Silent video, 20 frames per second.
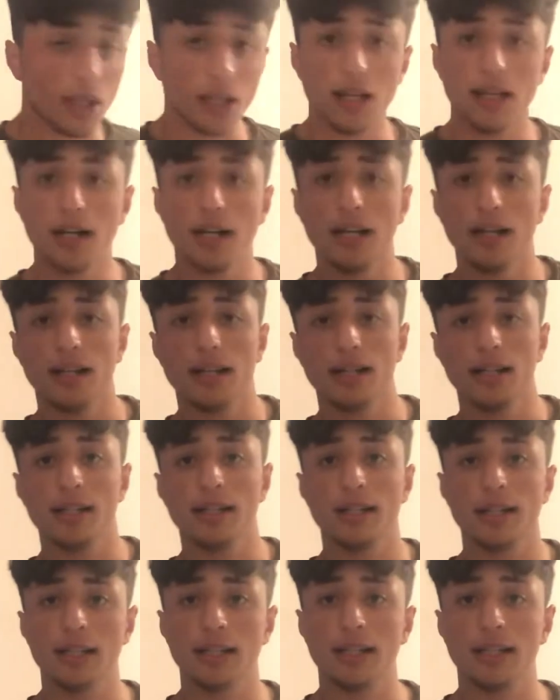
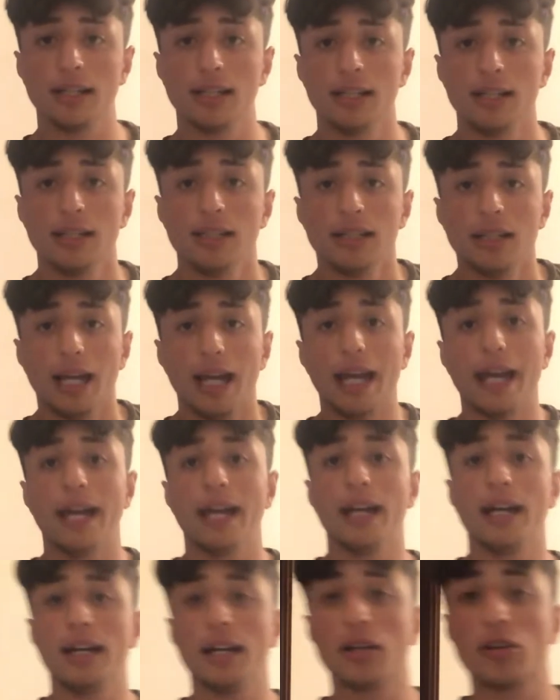Uh,
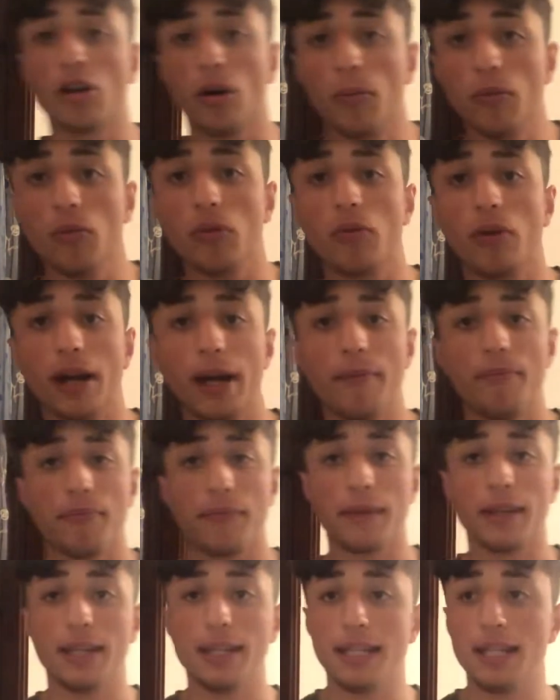e, uh, comunque
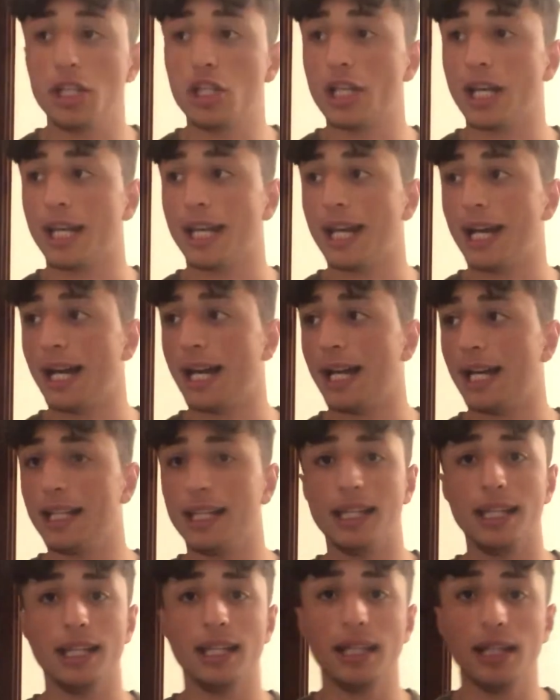i
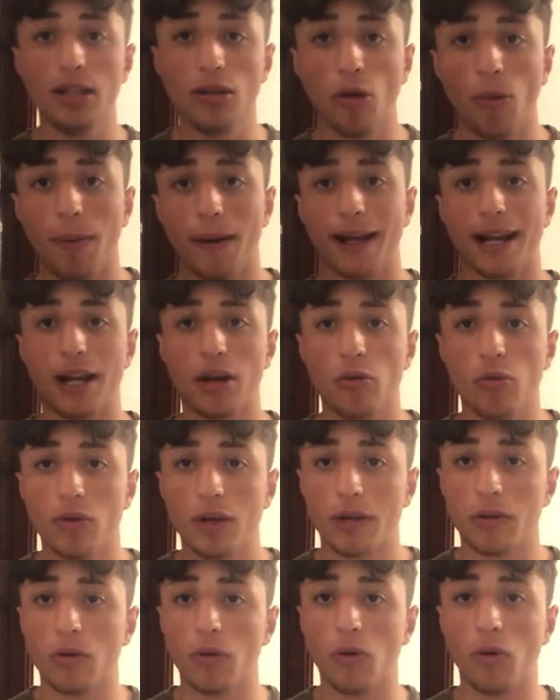nigeriani lo
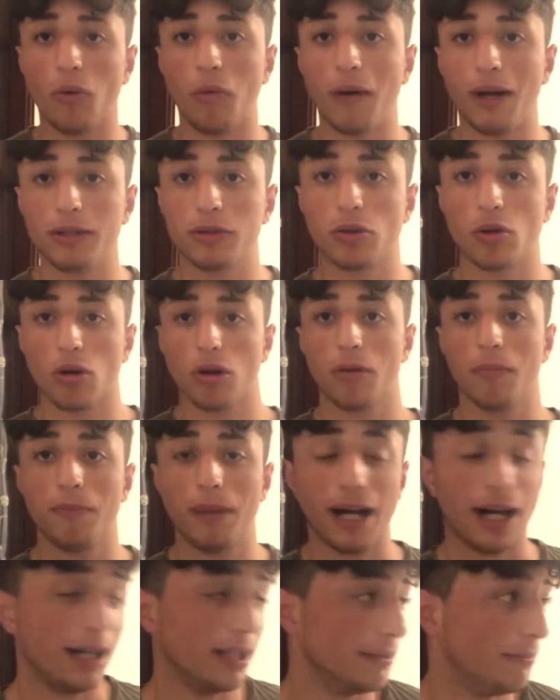paragonano a
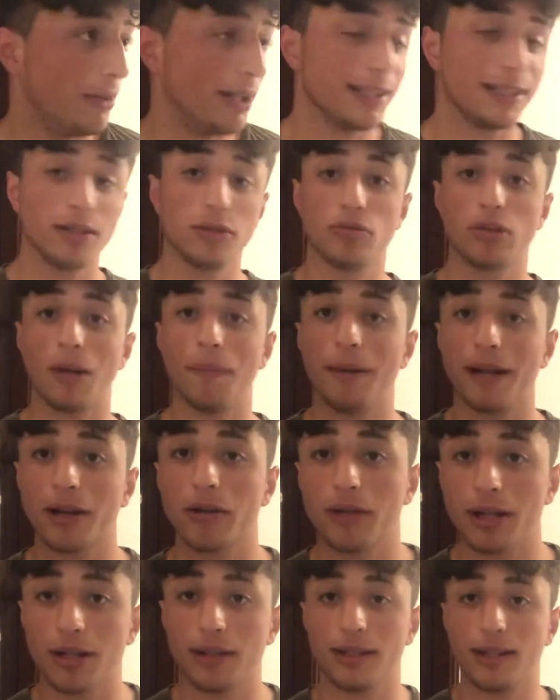Drogba, ma addirittura
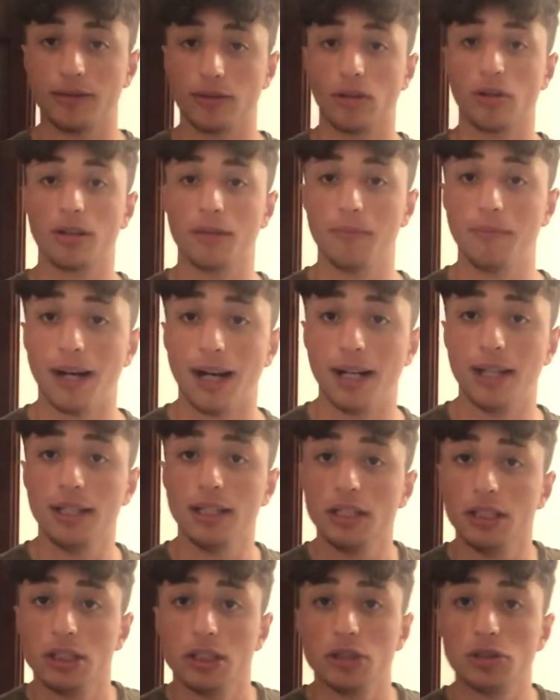paragonano a Drogba,
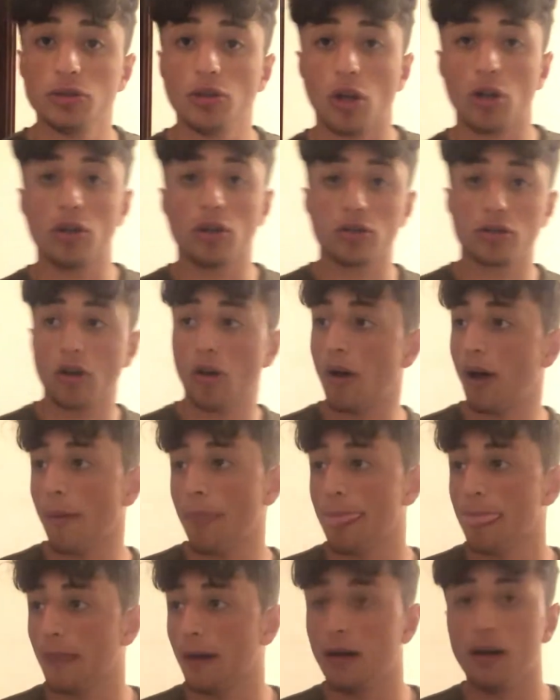non lo
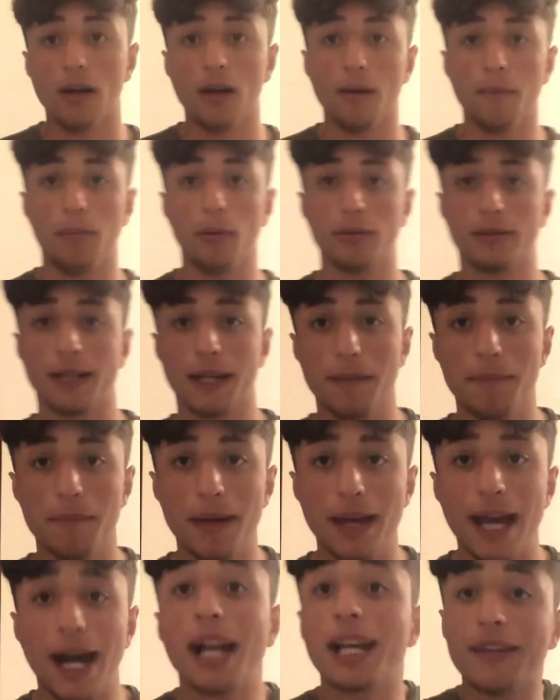so, uh,
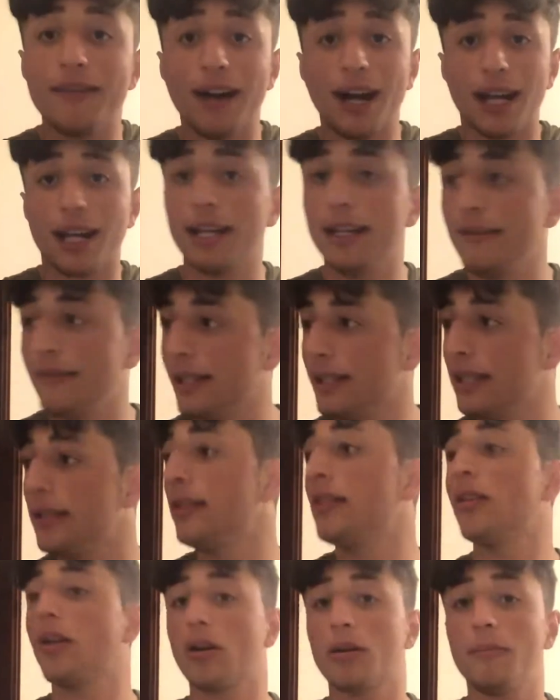potrebbe arrivare ai livelli di
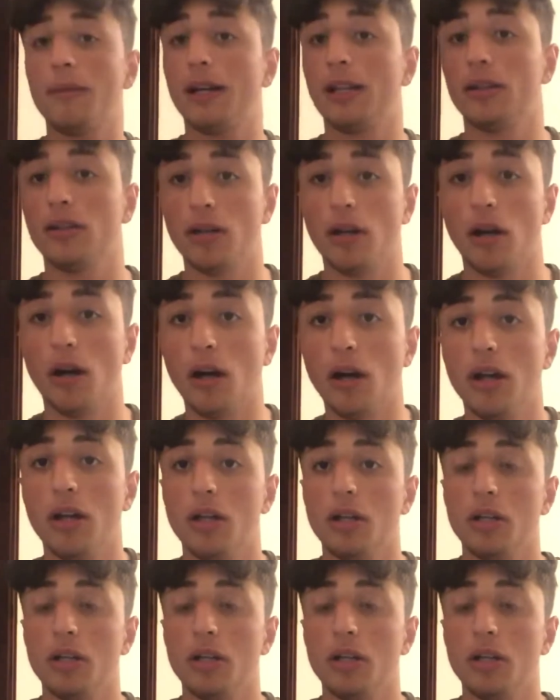Drogba, no,